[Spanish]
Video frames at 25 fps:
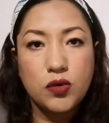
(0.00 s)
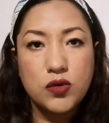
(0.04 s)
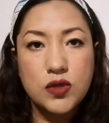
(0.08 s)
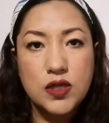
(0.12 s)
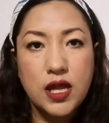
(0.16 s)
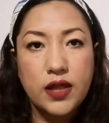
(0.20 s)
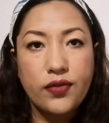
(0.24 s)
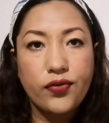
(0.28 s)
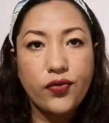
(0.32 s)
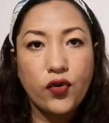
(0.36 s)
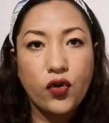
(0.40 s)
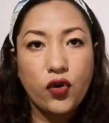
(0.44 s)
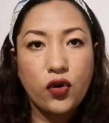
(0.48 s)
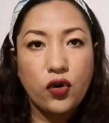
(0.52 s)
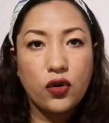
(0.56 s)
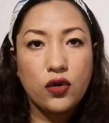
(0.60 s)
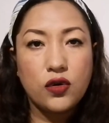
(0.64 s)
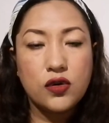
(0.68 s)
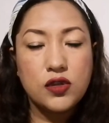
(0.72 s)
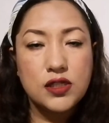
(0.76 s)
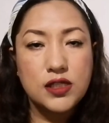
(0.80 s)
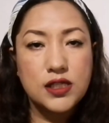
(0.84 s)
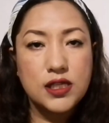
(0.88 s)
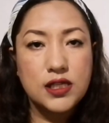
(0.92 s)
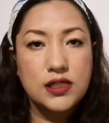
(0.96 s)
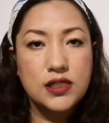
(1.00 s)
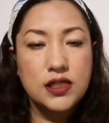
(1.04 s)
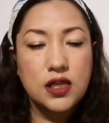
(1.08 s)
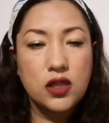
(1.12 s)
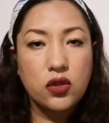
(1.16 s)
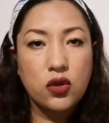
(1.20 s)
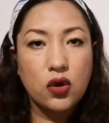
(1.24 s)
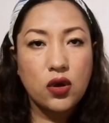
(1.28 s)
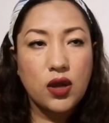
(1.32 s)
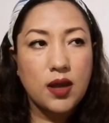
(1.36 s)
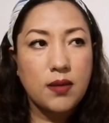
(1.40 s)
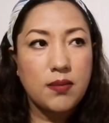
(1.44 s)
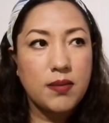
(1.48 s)
usándolo, sí
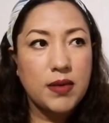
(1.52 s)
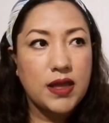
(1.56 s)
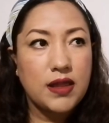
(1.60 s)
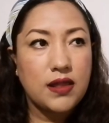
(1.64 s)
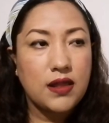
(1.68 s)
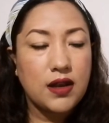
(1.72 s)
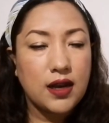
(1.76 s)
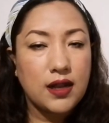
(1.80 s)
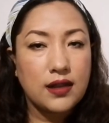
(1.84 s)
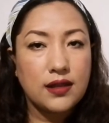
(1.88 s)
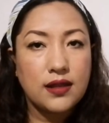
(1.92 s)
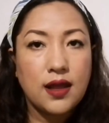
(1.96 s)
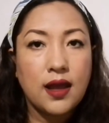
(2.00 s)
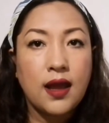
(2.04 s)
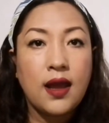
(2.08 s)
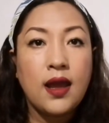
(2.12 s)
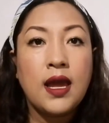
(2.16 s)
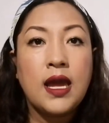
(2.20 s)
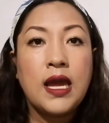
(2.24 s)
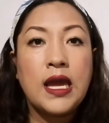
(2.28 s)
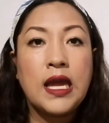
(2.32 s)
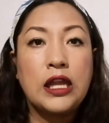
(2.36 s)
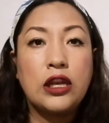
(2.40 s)
siento que me hidrata,